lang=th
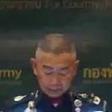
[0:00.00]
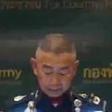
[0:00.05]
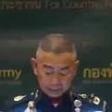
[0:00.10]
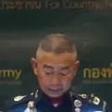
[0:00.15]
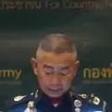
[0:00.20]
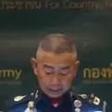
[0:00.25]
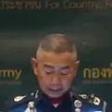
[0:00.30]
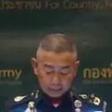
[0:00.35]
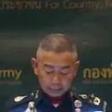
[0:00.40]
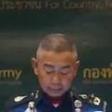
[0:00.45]
นะค
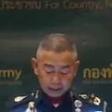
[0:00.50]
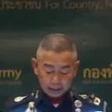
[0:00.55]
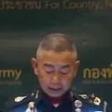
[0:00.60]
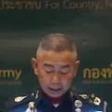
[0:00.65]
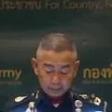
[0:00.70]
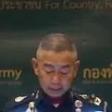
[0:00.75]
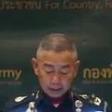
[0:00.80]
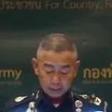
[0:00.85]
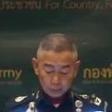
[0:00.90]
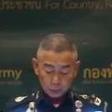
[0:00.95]
รับที่ได้
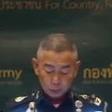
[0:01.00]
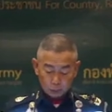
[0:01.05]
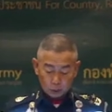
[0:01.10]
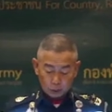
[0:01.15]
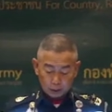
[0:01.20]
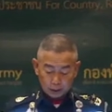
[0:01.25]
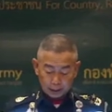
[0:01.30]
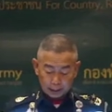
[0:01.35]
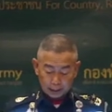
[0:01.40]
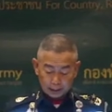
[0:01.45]
มีผู้ก่อ
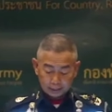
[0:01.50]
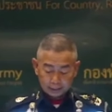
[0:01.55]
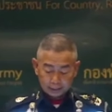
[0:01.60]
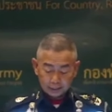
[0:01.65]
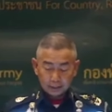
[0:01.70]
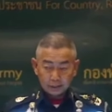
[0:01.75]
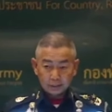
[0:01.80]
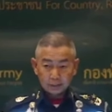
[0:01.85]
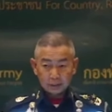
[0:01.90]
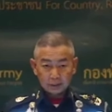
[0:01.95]
เหตุ
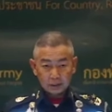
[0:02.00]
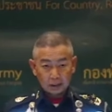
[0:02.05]
ซึ่ง